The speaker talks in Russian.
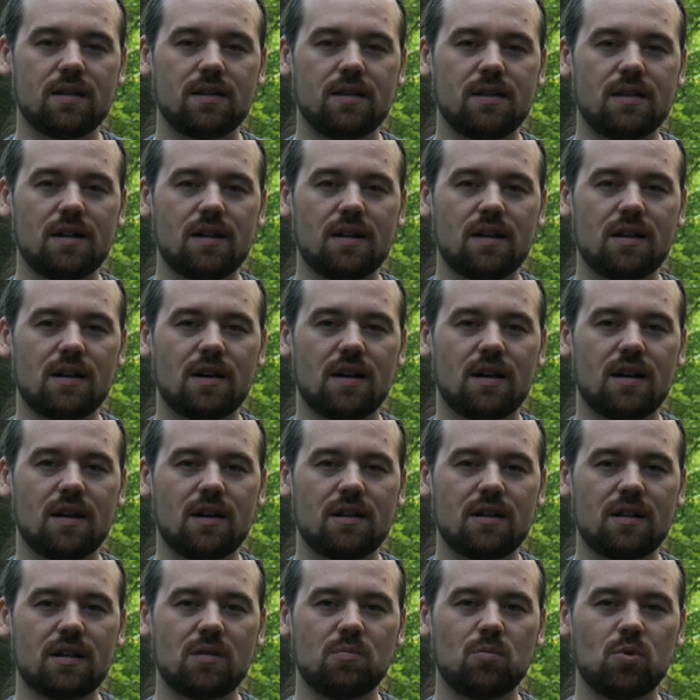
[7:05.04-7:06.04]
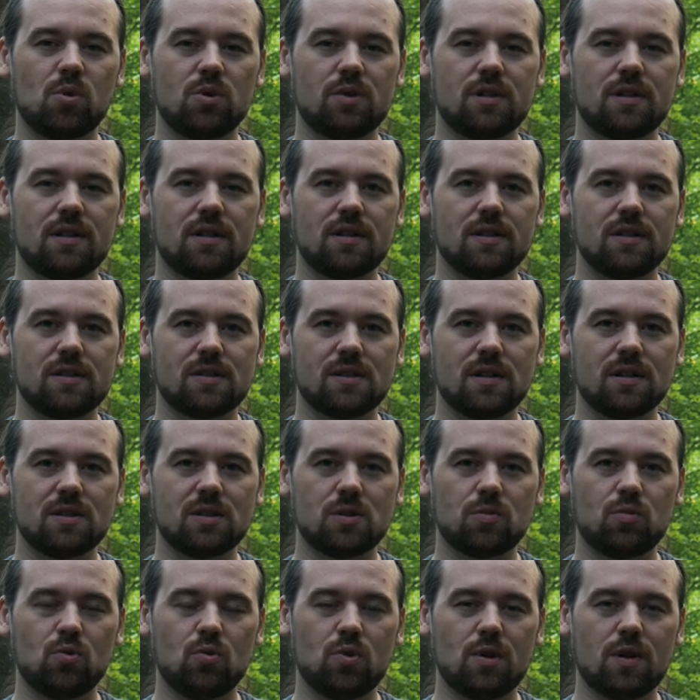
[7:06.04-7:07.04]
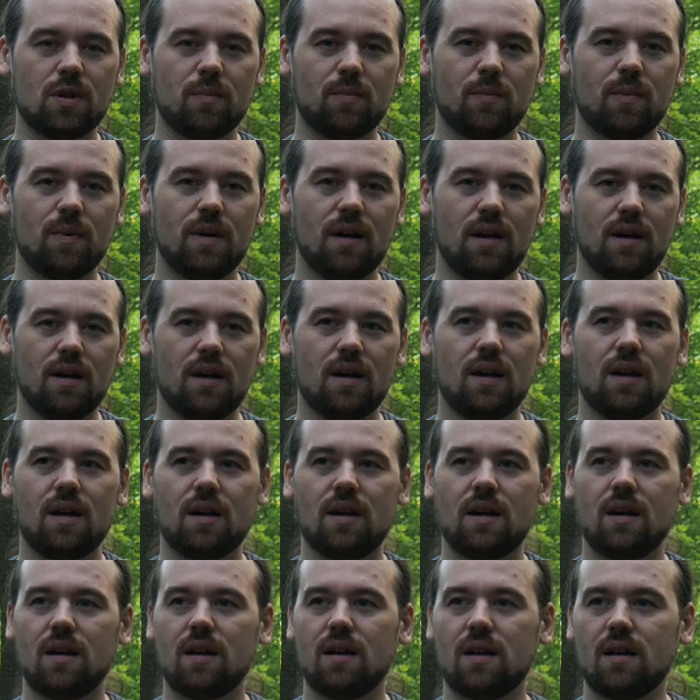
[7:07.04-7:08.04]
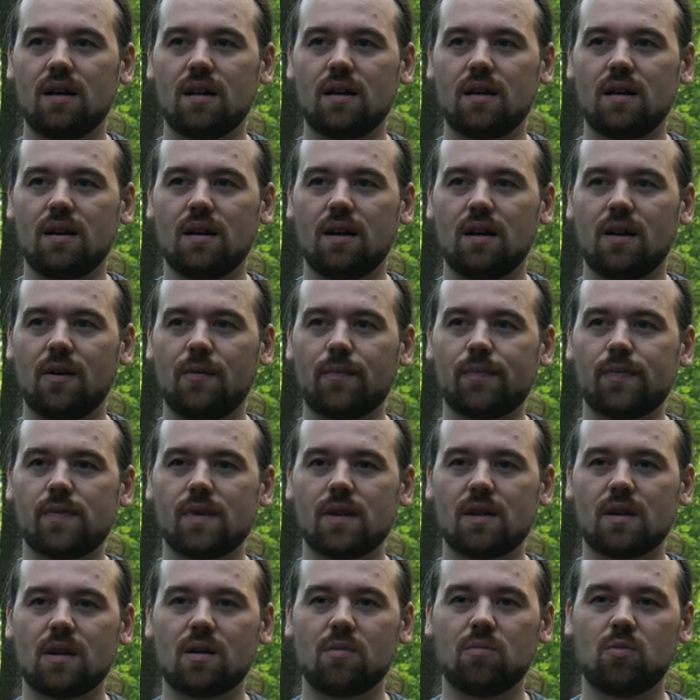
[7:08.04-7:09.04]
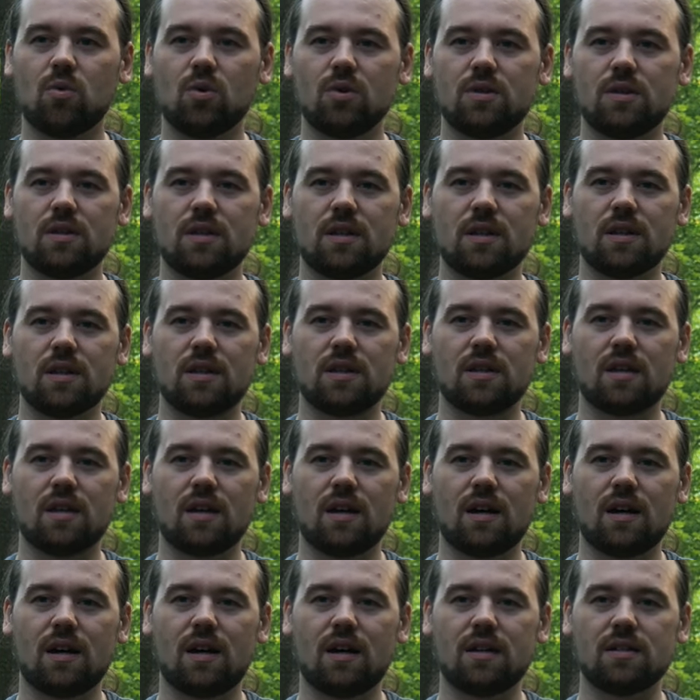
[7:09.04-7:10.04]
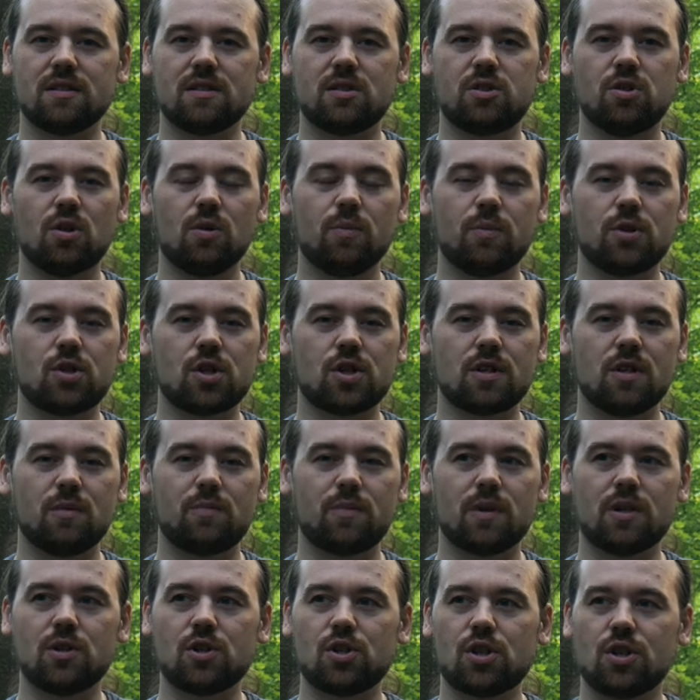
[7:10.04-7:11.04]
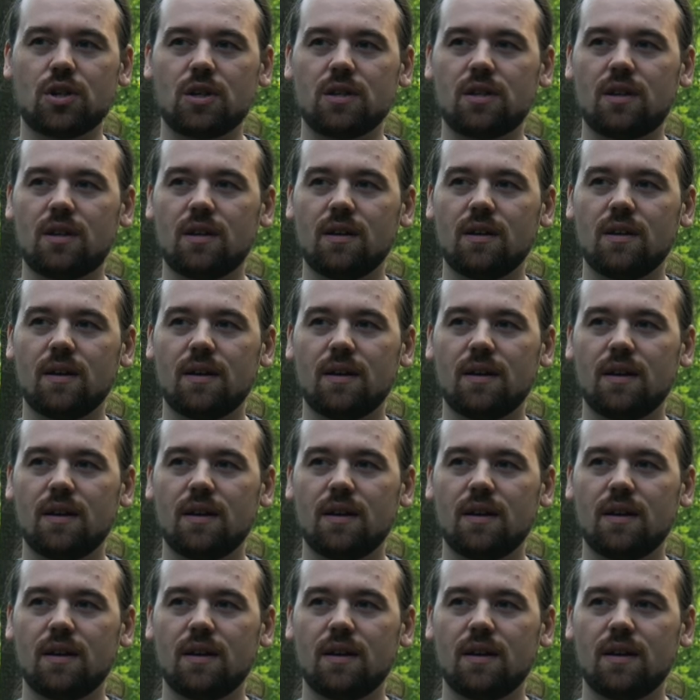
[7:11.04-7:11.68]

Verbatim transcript: для работы со звуком, э, работы на съемочной площадке,